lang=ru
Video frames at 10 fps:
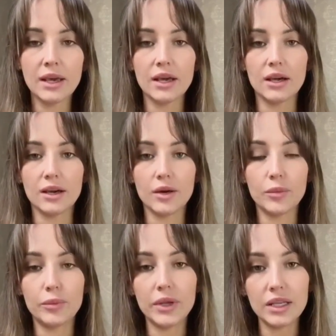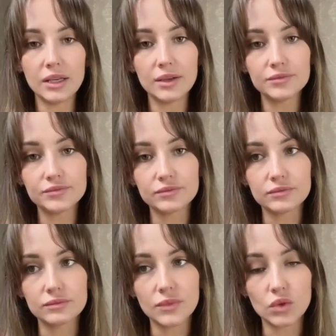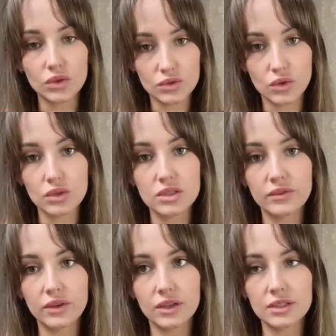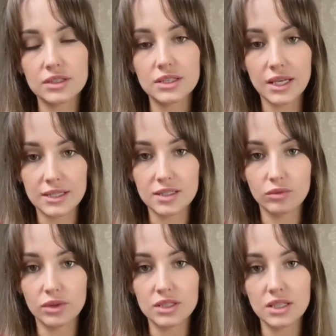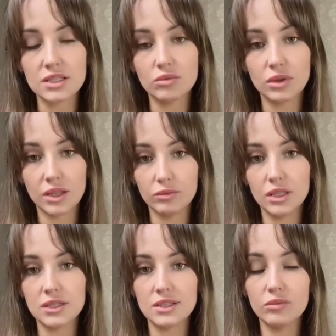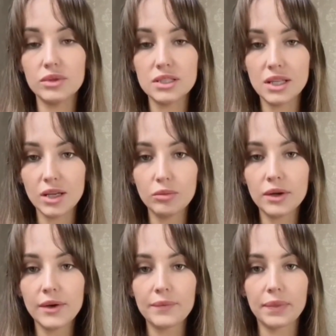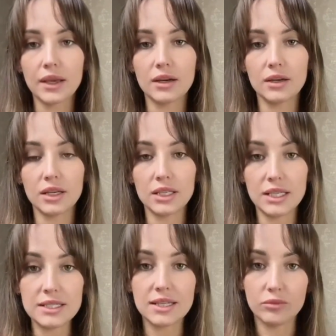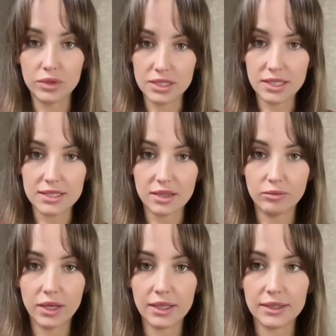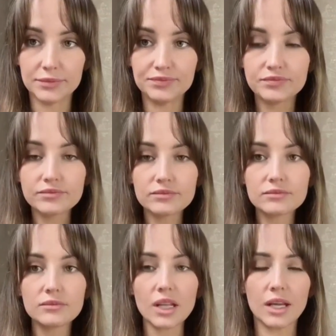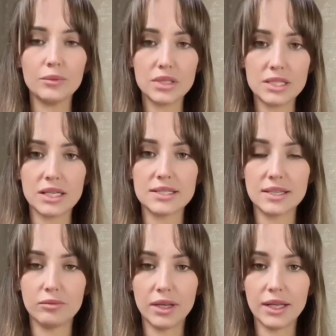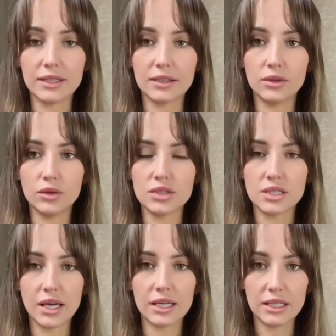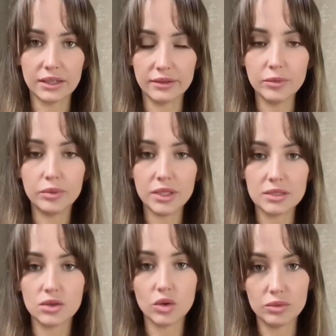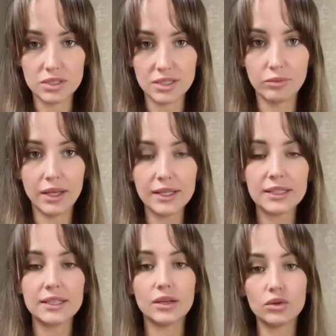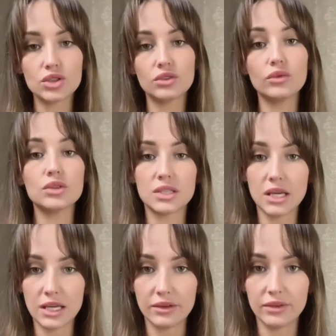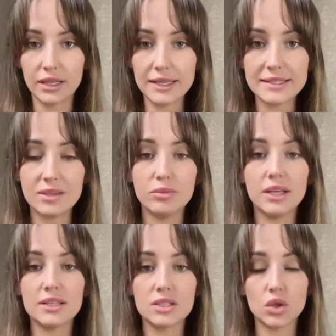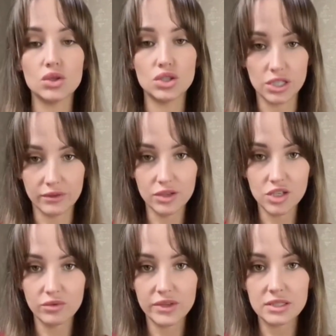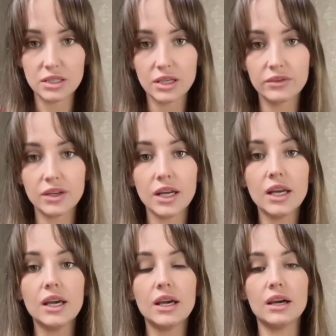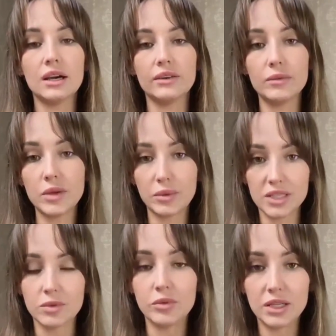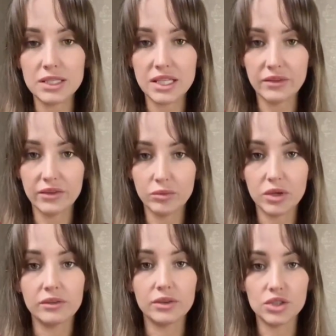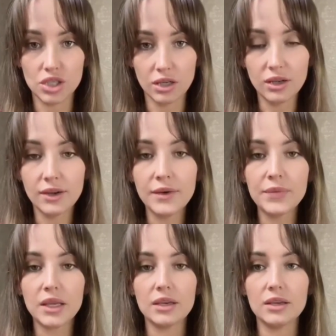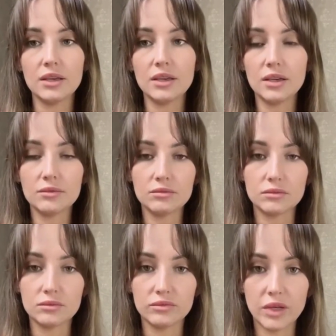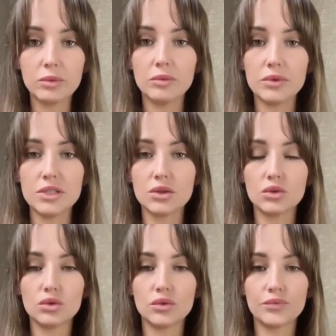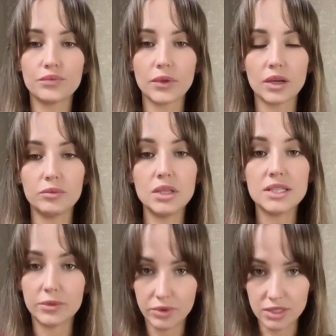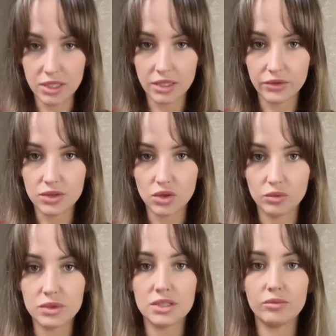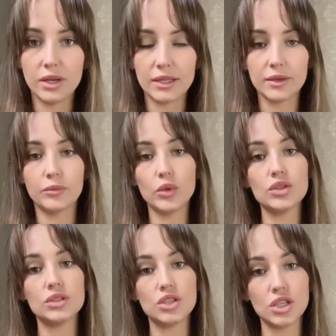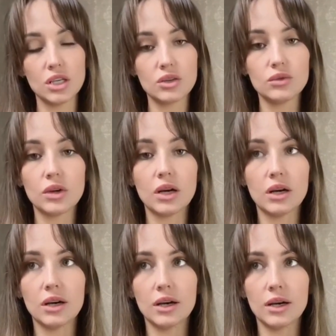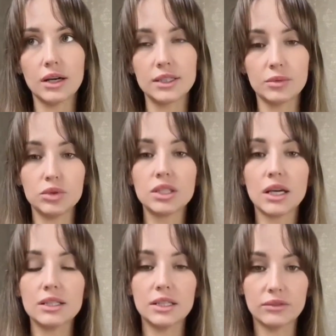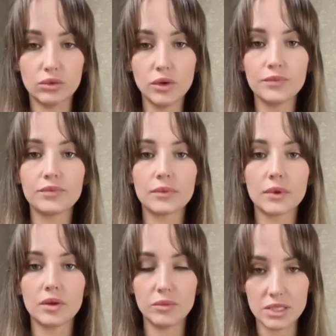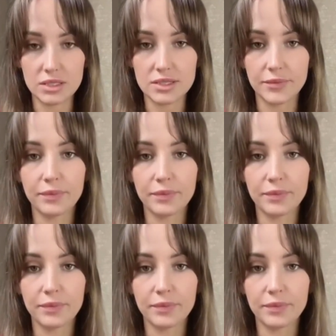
А, при трудоустройстве станциями станциями с танцами либо стрип, а, есть компенсация билета. Компенсация билета до 100 евро при стоимости билета дороже 200 евро. Если билет стоит дешевле, чем 200 евро, а вам необходимо предоставить, во-первых, чек, и вам компенсируют 50% а, от стоимости билета по истечению а, отработки одного месяца.